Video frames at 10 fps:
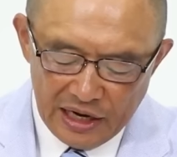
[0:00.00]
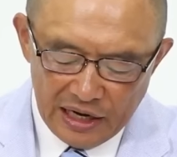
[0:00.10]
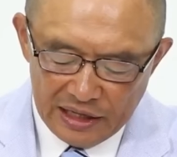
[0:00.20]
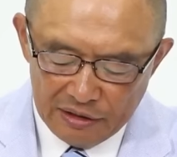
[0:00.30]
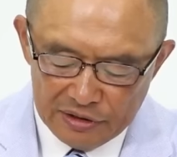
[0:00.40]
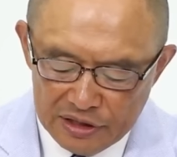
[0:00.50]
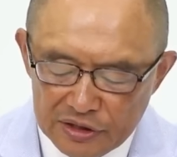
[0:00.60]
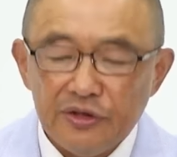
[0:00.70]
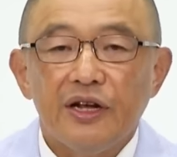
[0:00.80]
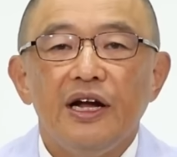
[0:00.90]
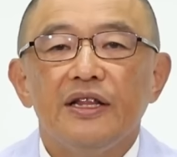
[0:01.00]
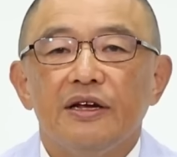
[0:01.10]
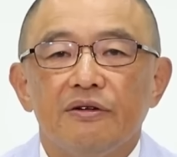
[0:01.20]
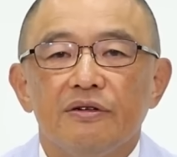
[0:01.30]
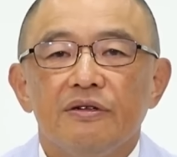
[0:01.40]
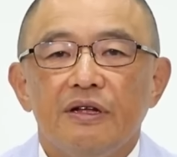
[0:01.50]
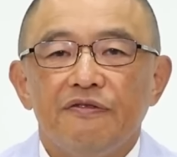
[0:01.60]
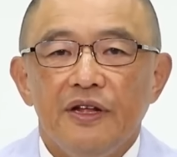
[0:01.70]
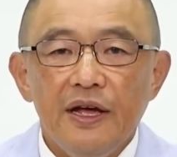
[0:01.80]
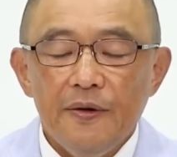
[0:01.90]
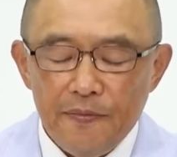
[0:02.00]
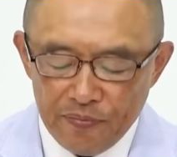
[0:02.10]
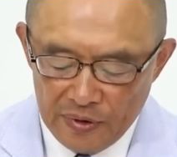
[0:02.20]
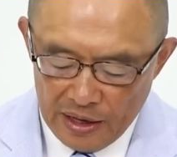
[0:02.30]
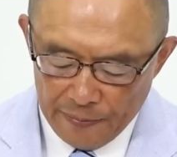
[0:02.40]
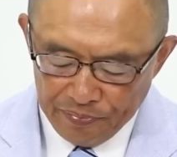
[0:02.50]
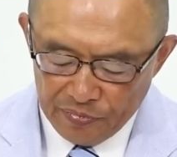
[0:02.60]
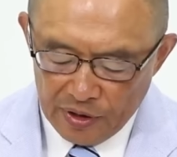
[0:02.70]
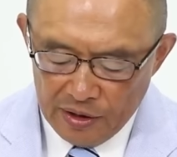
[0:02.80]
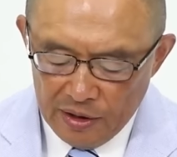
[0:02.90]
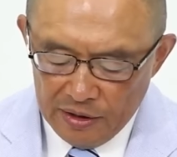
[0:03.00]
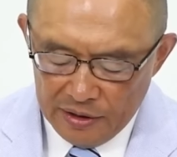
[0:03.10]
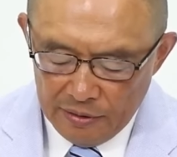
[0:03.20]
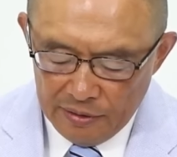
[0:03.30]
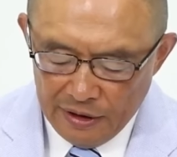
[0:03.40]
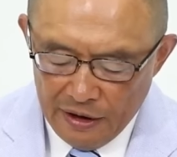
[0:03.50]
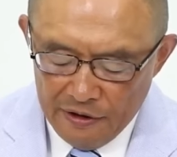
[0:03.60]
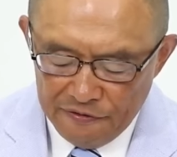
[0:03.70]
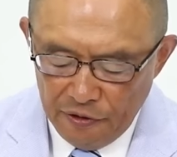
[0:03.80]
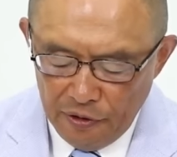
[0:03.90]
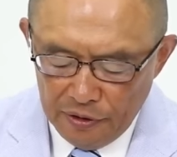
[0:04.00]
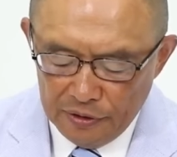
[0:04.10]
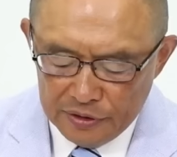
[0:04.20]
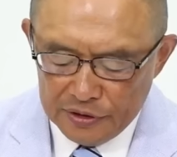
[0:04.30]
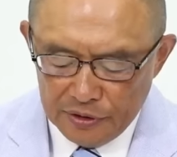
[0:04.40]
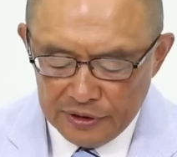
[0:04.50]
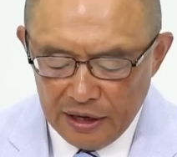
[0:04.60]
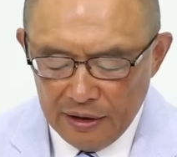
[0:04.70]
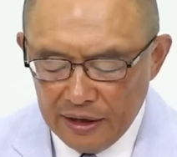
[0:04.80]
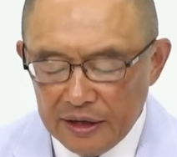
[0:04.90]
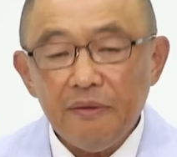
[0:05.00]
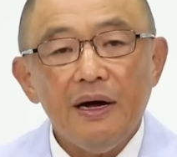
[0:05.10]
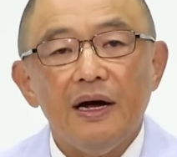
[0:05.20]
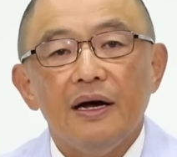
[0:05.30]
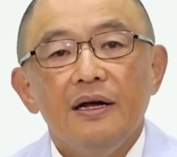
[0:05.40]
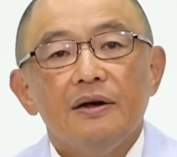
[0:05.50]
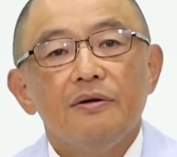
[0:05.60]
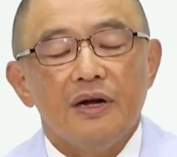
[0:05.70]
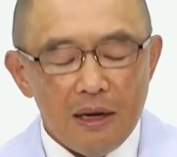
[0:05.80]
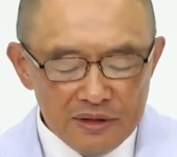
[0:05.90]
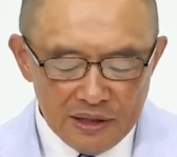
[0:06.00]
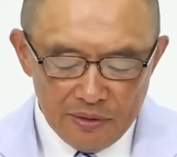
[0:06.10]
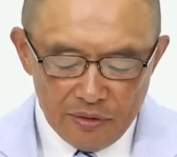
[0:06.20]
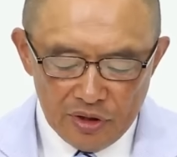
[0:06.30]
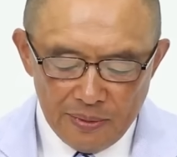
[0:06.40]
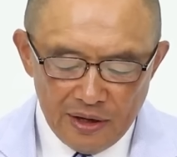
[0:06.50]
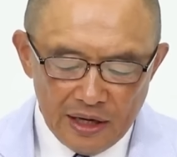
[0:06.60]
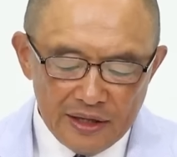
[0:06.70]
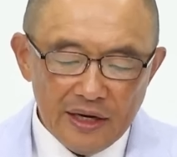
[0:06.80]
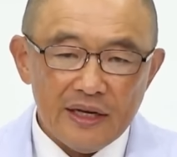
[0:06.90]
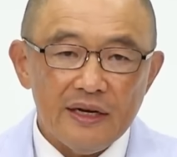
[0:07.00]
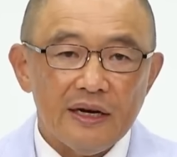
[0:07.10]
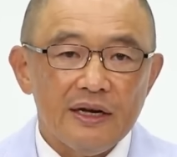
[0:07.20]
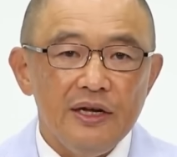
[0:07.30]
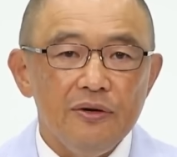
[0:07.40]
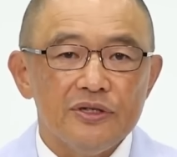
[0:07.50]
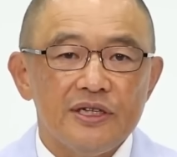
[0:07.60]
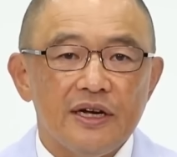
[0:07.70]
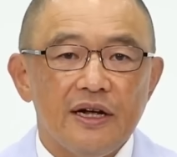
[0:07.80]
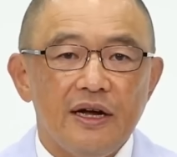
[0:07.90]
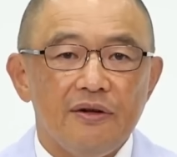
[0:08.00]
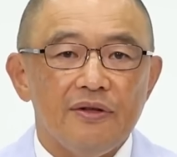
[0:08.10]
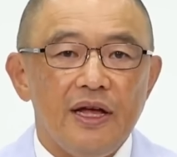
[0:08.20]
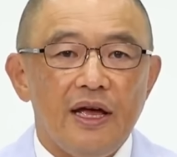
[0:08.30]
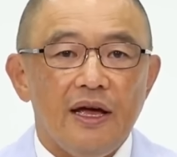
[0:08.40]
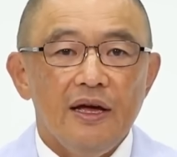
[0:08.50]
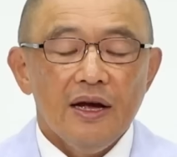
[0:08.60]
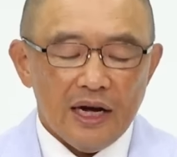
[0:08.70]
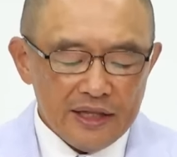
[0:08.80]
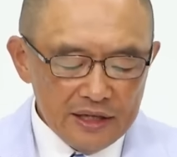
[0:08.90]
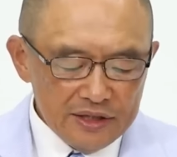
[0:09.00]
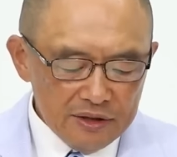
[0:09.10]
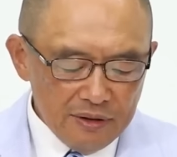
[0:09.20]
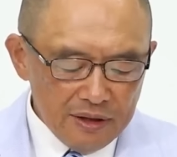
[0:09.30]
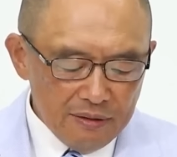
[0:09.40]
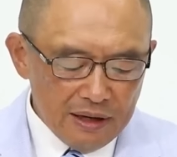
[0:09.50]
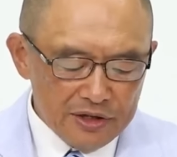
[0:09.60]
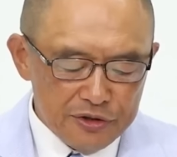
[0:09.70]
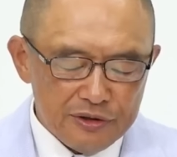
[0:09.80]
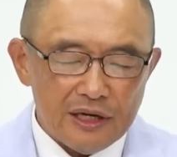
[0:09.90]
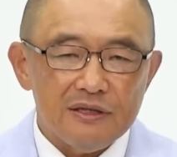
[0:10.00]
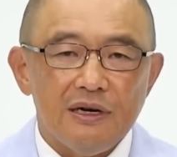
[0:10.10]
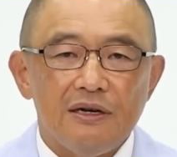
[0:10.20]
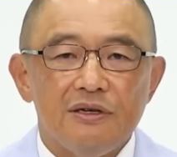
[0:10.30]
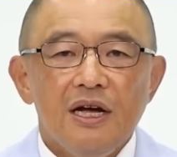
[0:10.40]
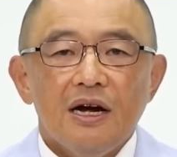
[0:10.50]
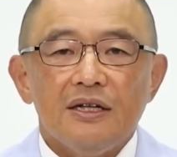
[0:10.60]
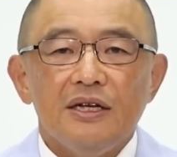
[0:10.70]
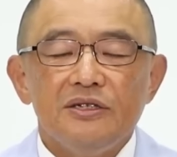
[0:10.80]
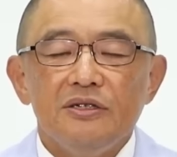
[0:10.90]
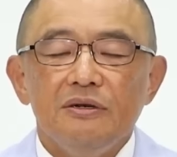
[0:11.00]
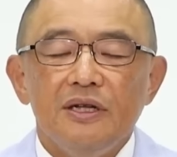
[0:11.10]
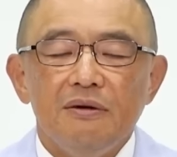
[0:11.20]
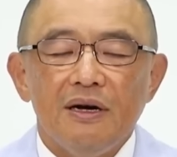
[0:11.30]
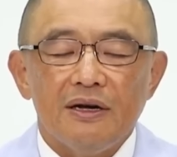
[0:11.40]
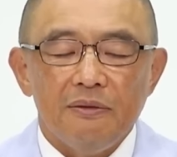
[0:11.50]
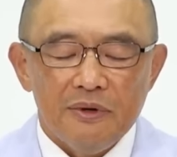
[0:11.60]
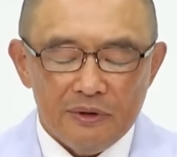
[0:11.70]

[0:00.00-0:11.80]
げられていく退けられていくですね。ねでそういう状態の中ではこの神様の言葉の働きが機能していかないので形の上では収穫がある形の上では